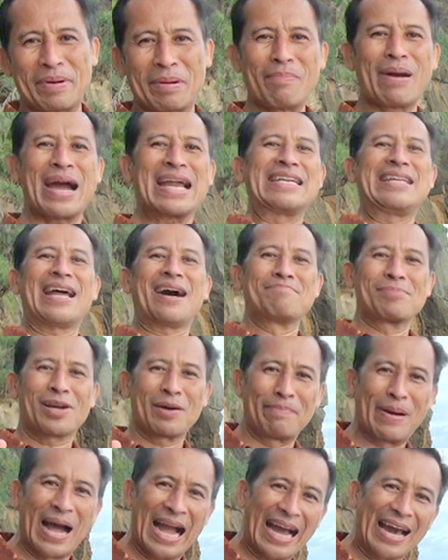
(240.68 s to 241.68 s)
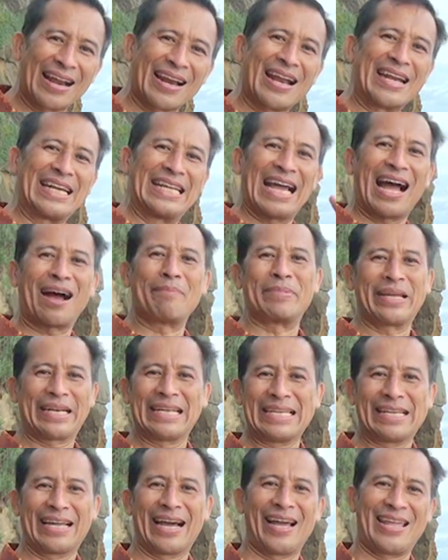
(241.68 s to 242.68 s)
pemadam kebakaran di
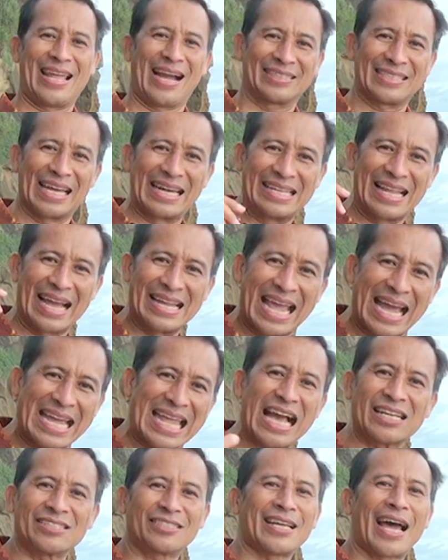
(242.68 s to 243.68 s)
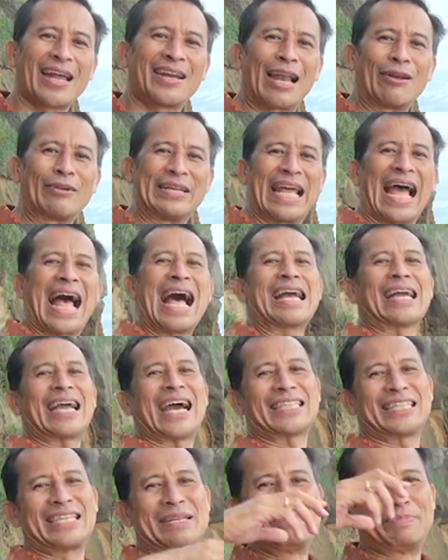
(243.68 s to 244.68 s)
Amerika yang tadinya yayasan lalu
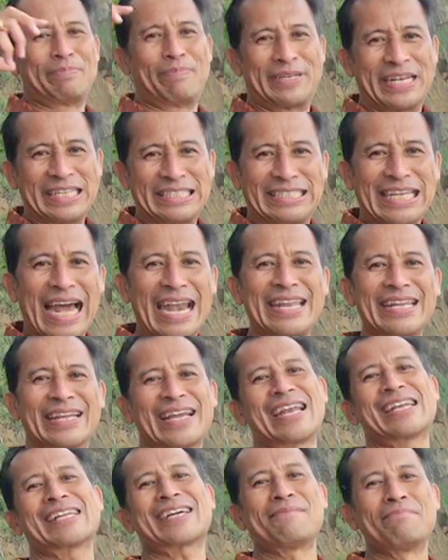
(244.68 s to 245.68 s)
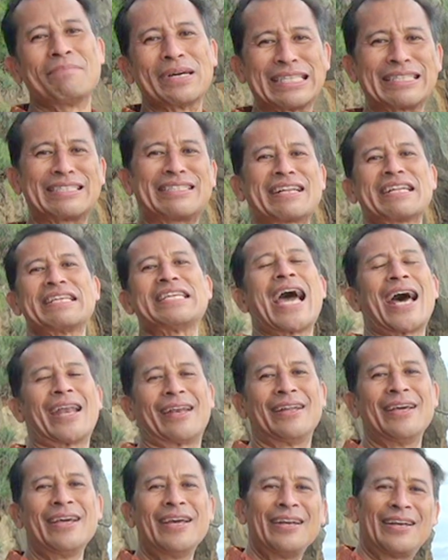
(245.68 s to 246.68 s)
diangkat di, dijadikan kementerian
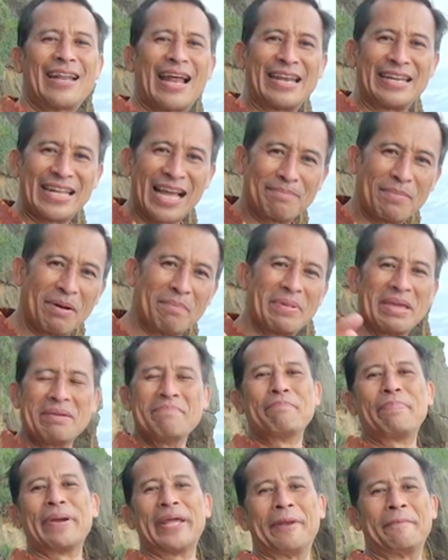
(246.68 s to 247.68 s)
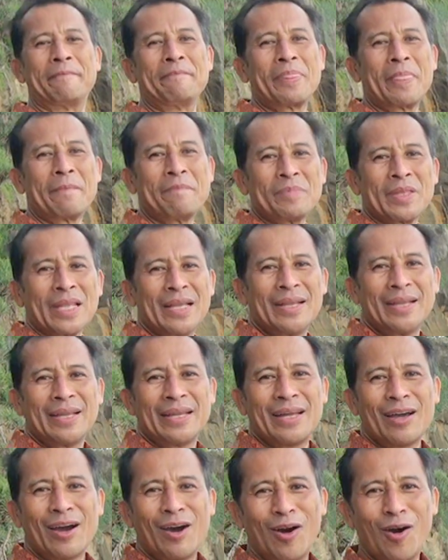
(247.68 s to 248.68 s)
dan dia memimpin.
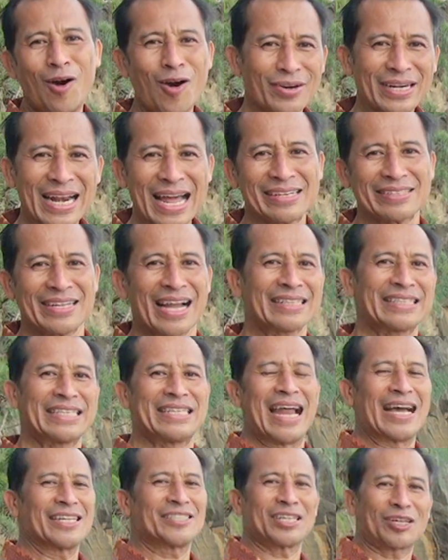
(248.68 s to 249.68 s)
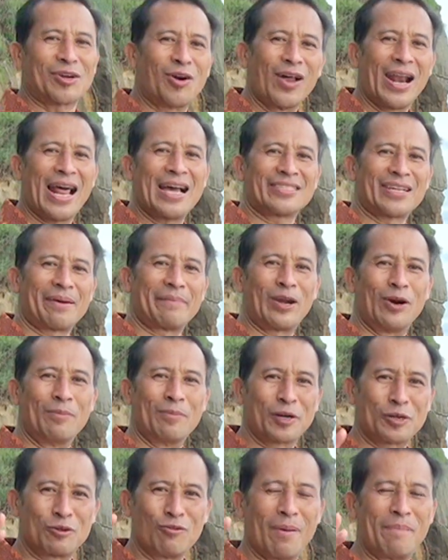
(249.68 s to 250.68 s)
Orang yang tidak sekolah sampai
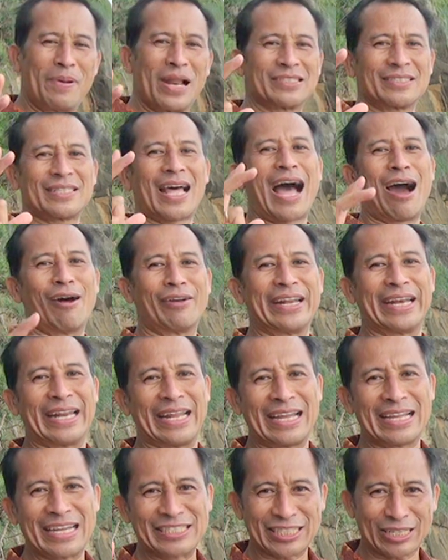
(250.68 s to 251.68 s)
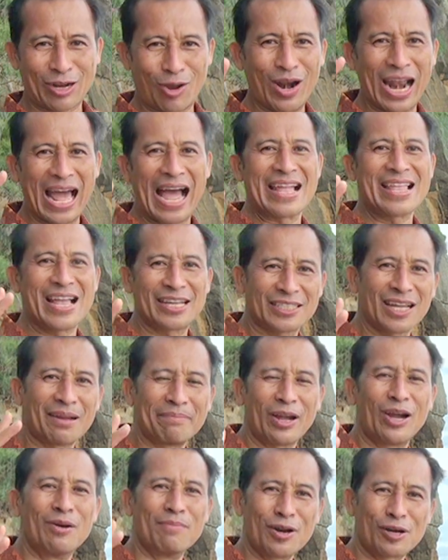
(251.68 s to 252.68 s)
umur 12 tahun ini, sekolah hanya
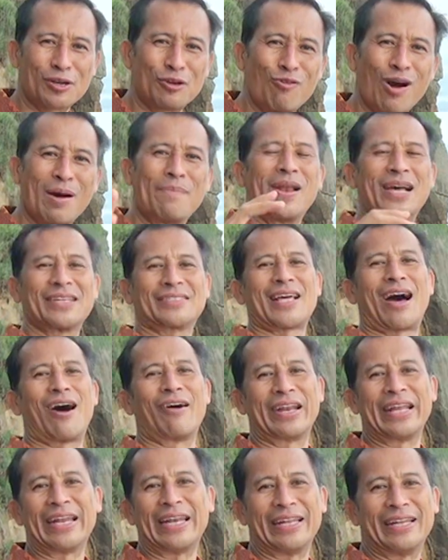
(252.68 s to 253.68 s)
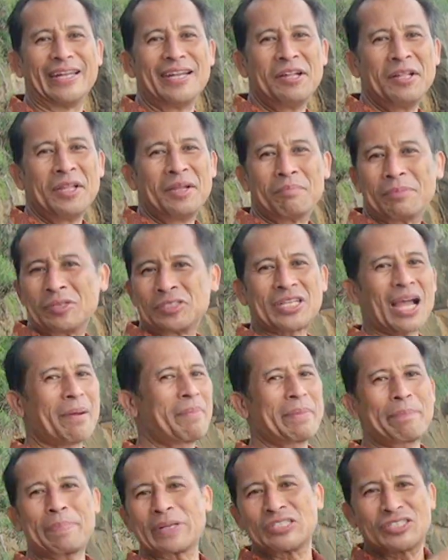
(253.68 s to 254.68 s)
sampai umur 12 tahun ini,
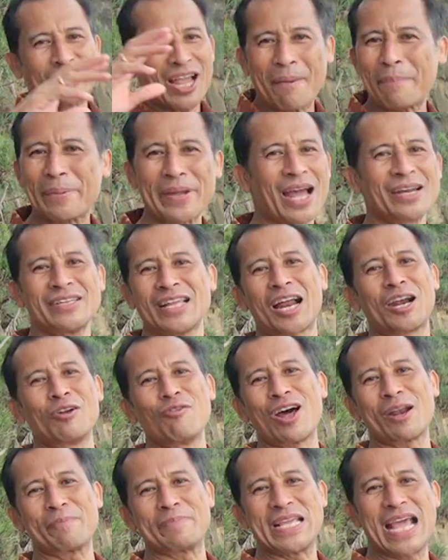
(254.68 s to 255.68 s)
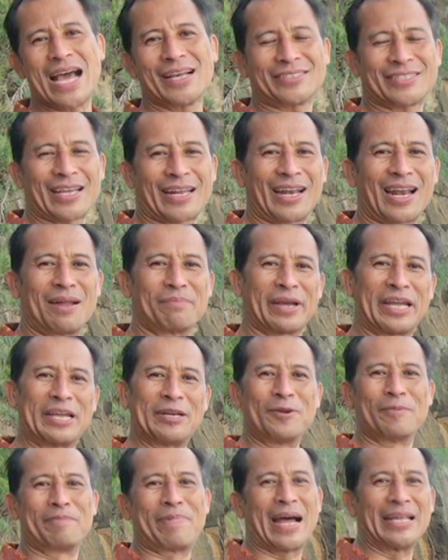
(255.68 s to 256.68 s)
mencapai pencapaian yang luar biasa dalam
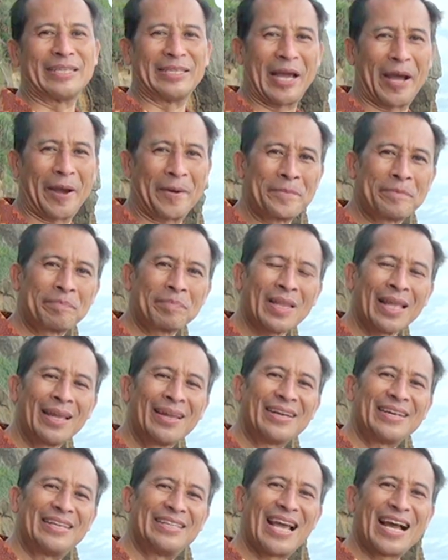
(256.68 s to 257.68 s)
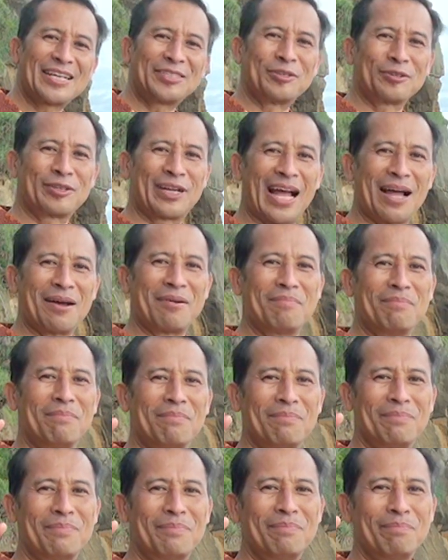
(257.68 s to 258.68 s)
kehidupannya dia juga
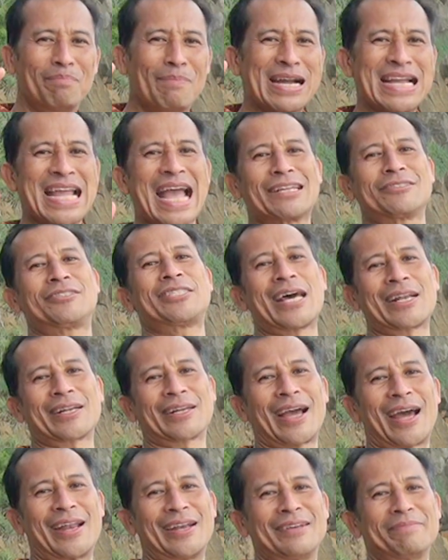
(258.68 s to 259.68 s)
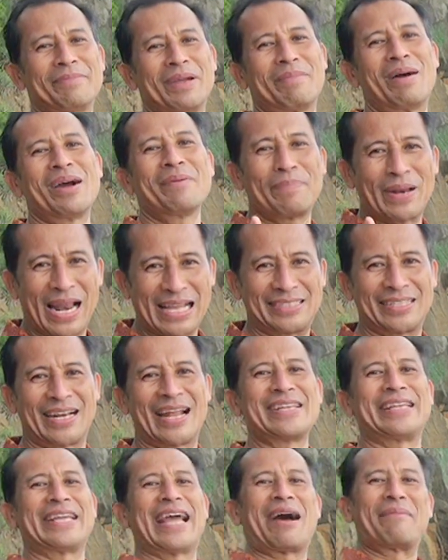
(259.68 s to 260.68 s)
mengajarkan, memang
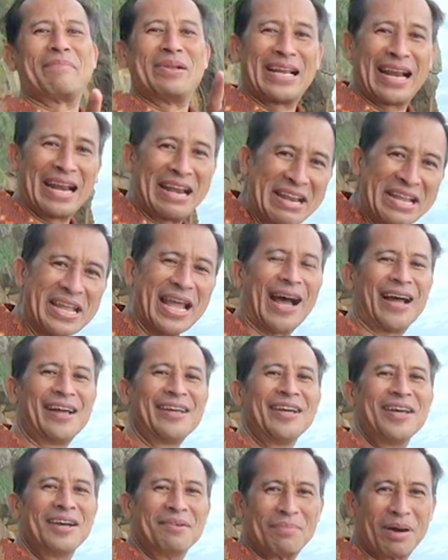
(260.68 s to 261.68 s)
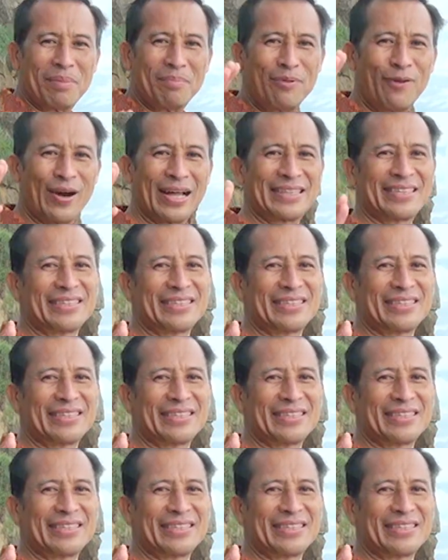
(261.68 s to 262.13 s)
pelajaran diambil dari dia, membuat